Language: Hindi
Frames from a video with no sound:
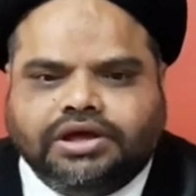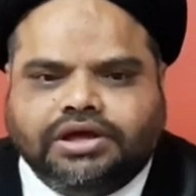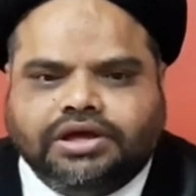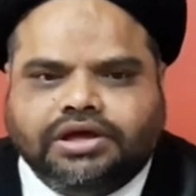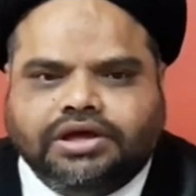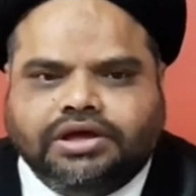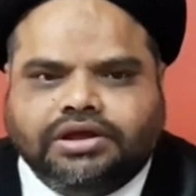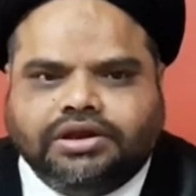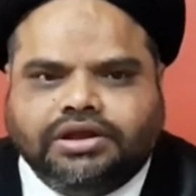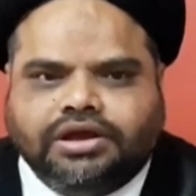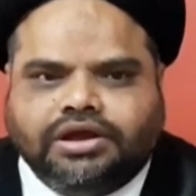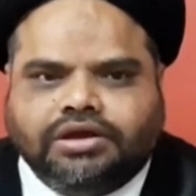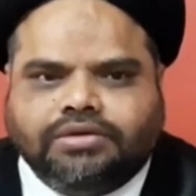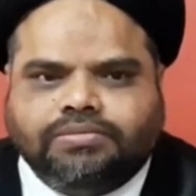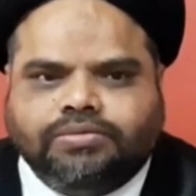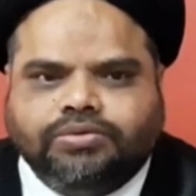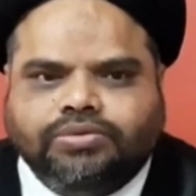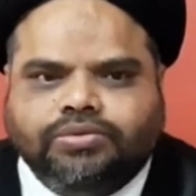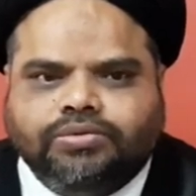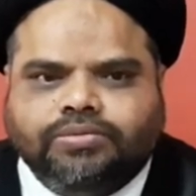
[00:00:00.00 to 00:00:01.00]
का
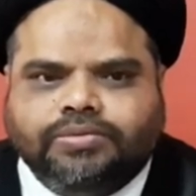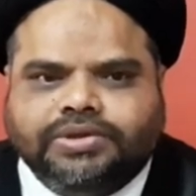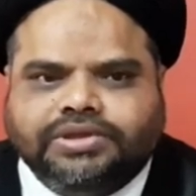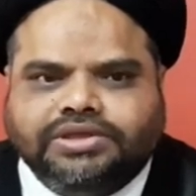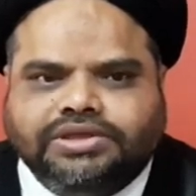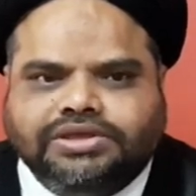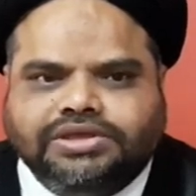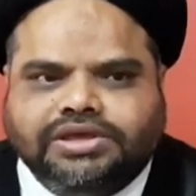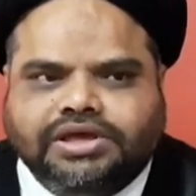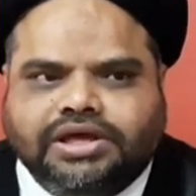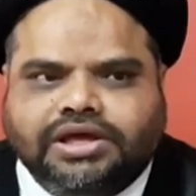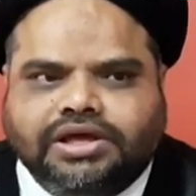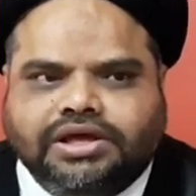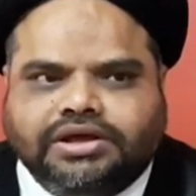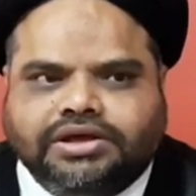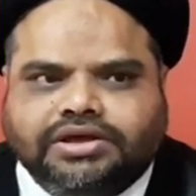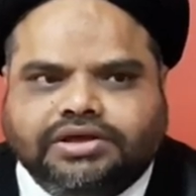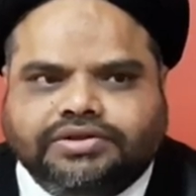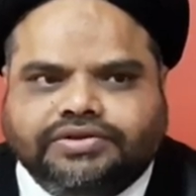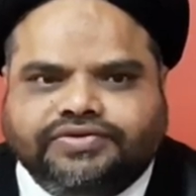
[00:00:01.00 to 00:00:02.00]
نعبد
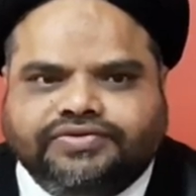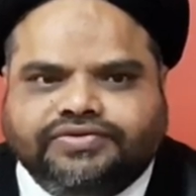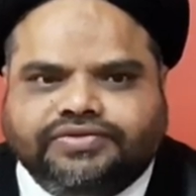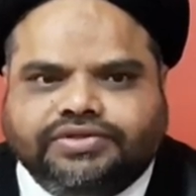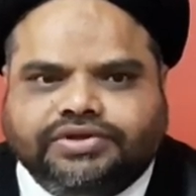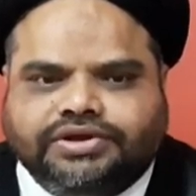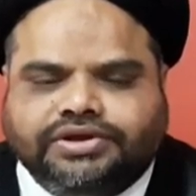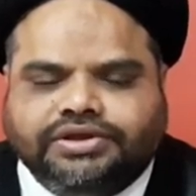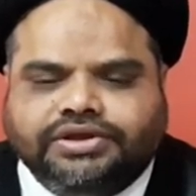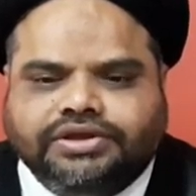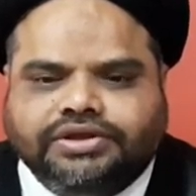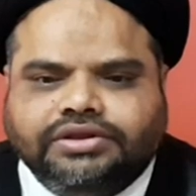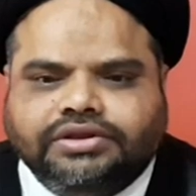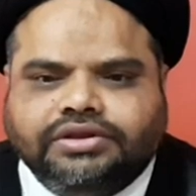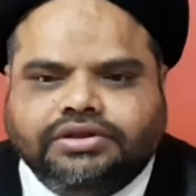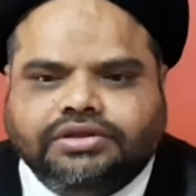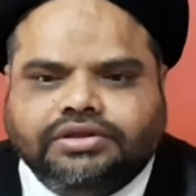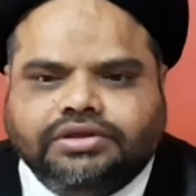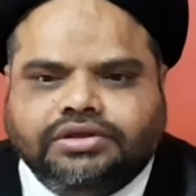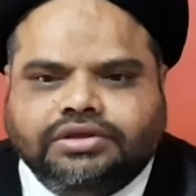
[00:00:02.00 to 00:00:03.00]
وإياك نستعين
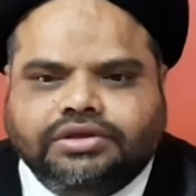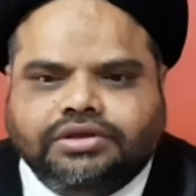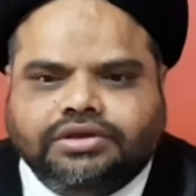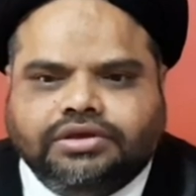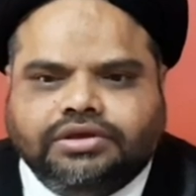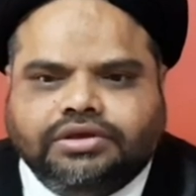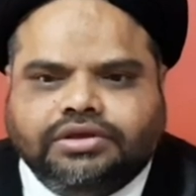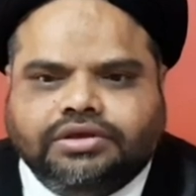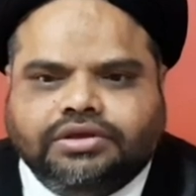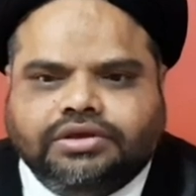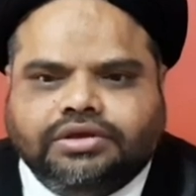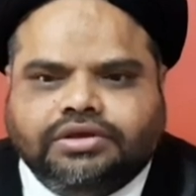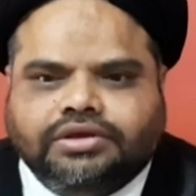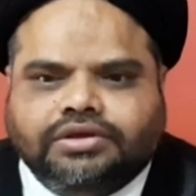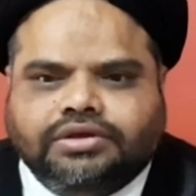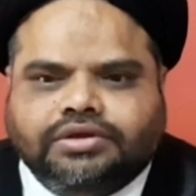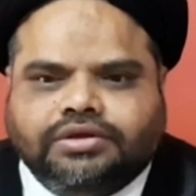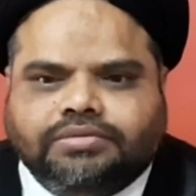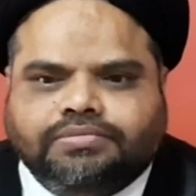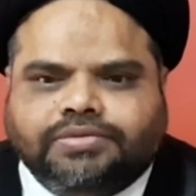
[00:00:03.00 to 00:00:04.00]

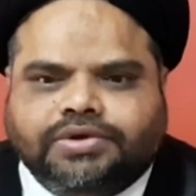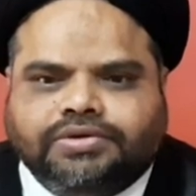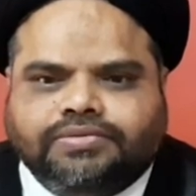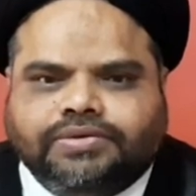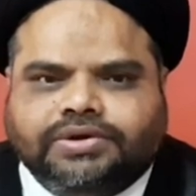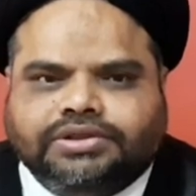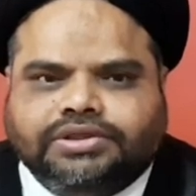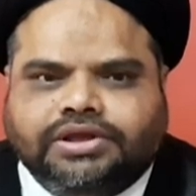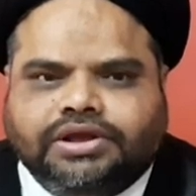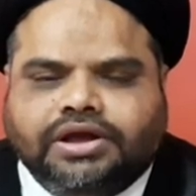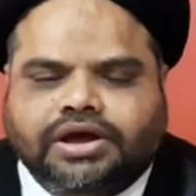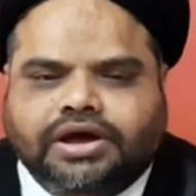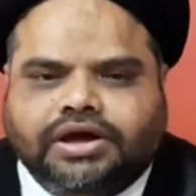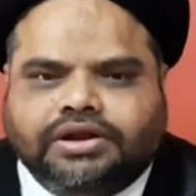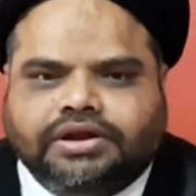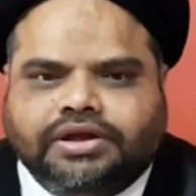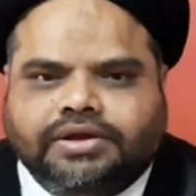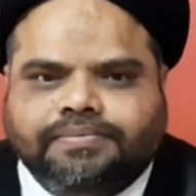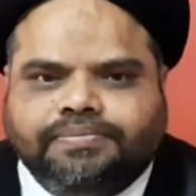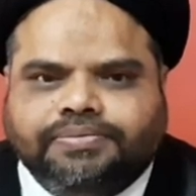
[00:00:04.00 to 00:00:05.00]

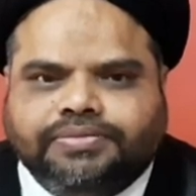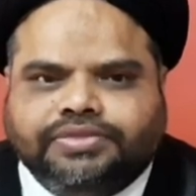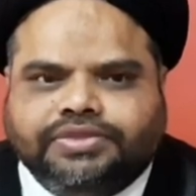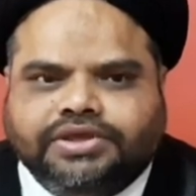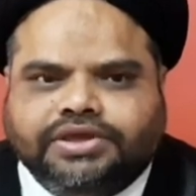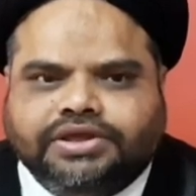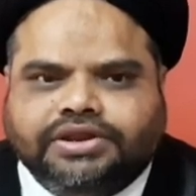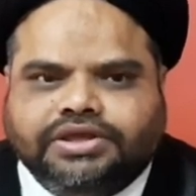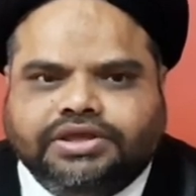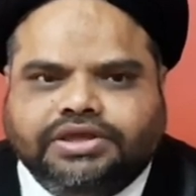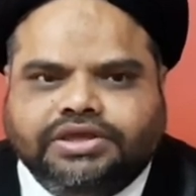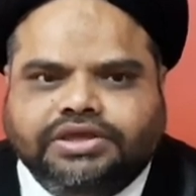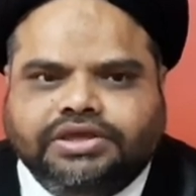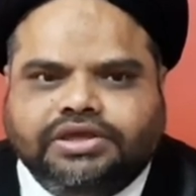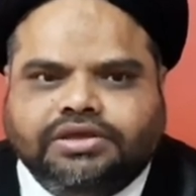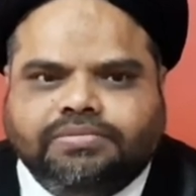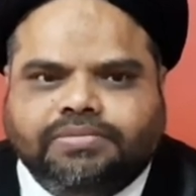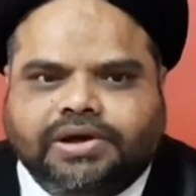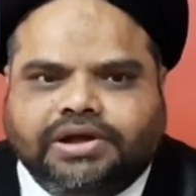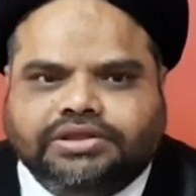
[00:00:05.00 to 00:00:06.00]
परवरदगार हम तेरी ही
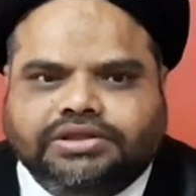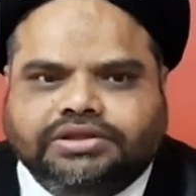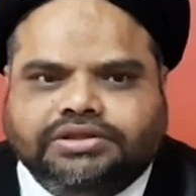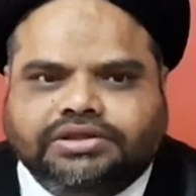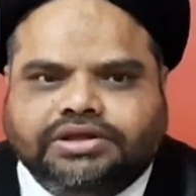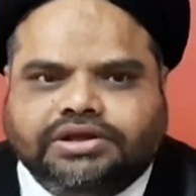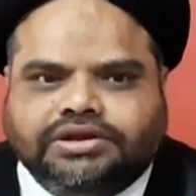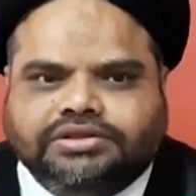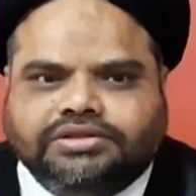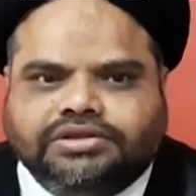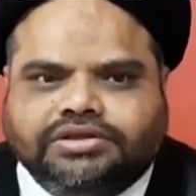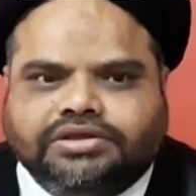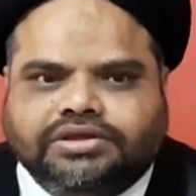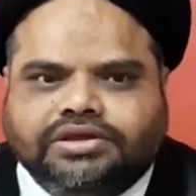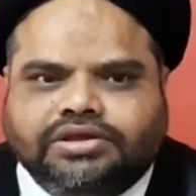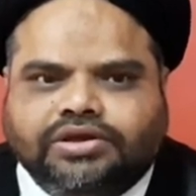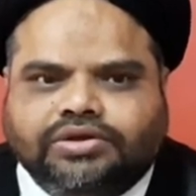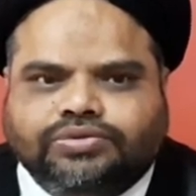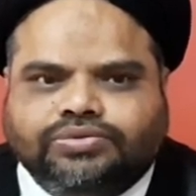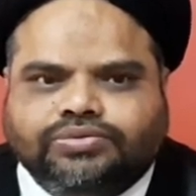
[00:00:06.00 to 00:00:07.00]
इबादत करते
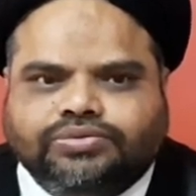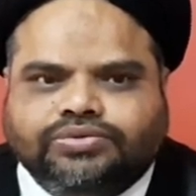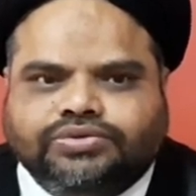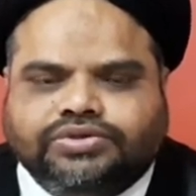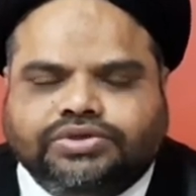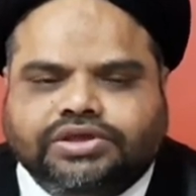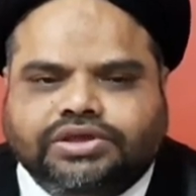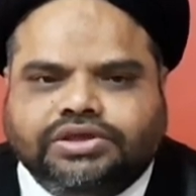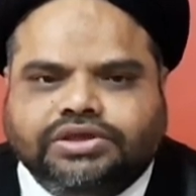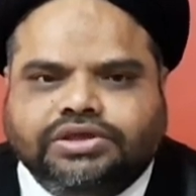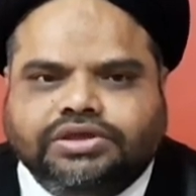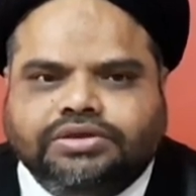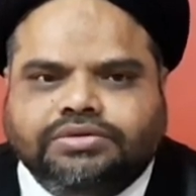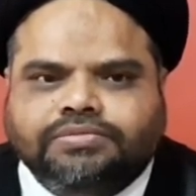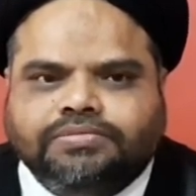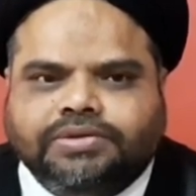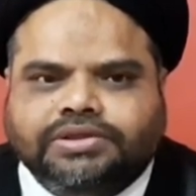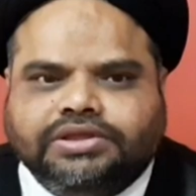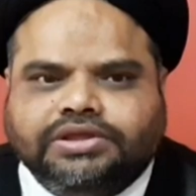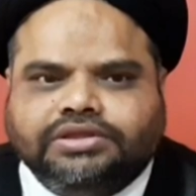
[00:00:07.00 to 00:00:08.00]
हैं और तुझसे ही
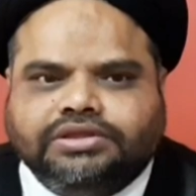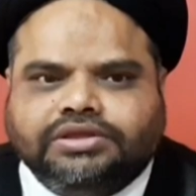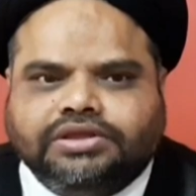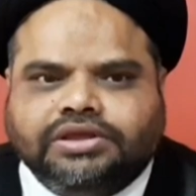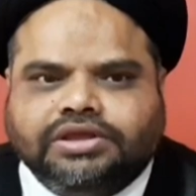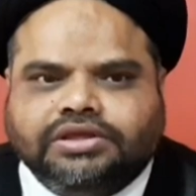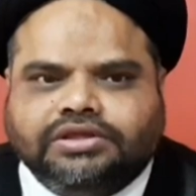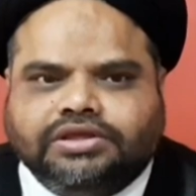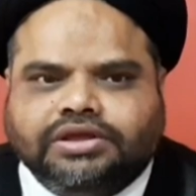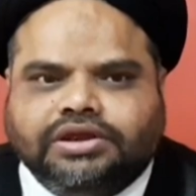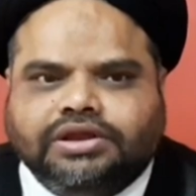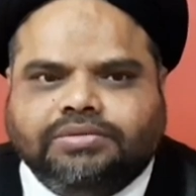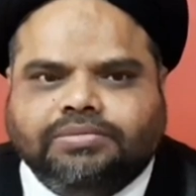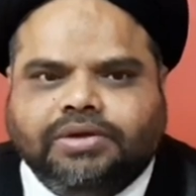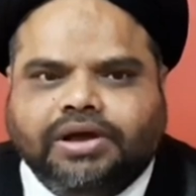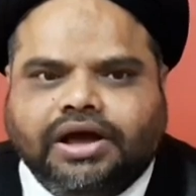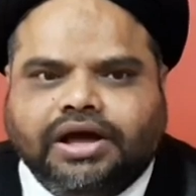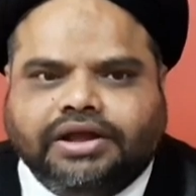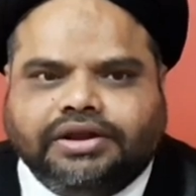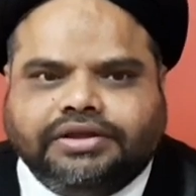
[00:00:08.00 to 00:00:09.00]
मदद के
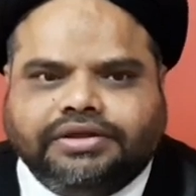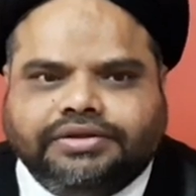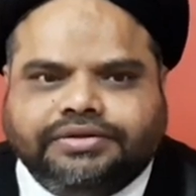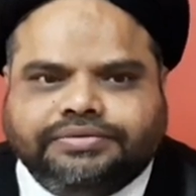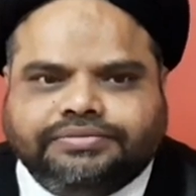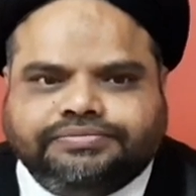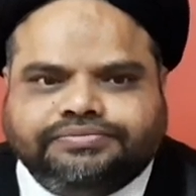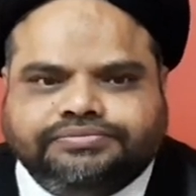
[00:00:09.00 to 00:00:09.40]
तलबगार हैं